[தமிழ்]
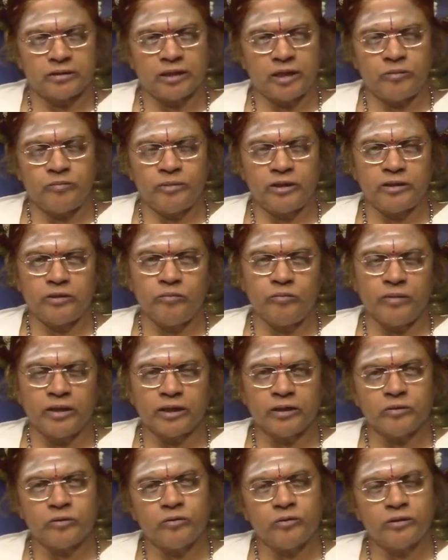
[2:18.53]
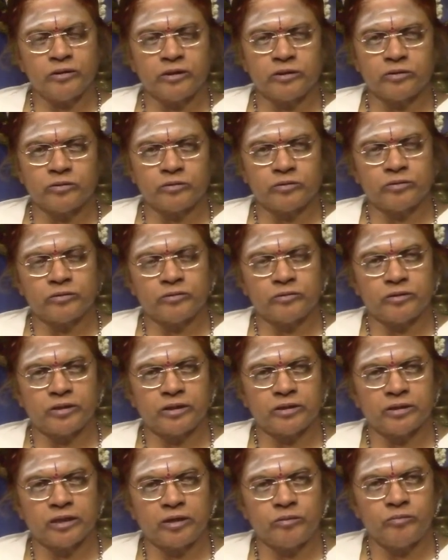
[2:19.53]
தன்மையும் மனக்கூறு
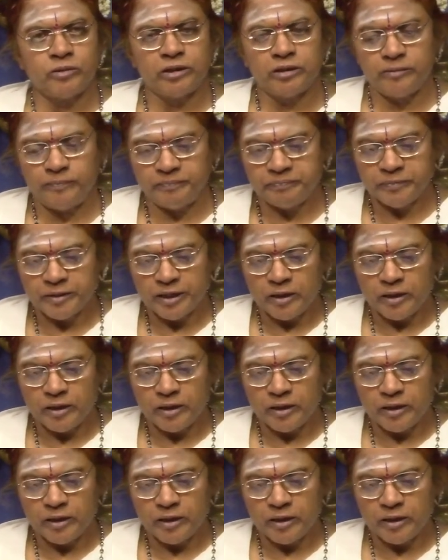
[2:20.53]
தத்துவத்தினுடைய தன்மையும்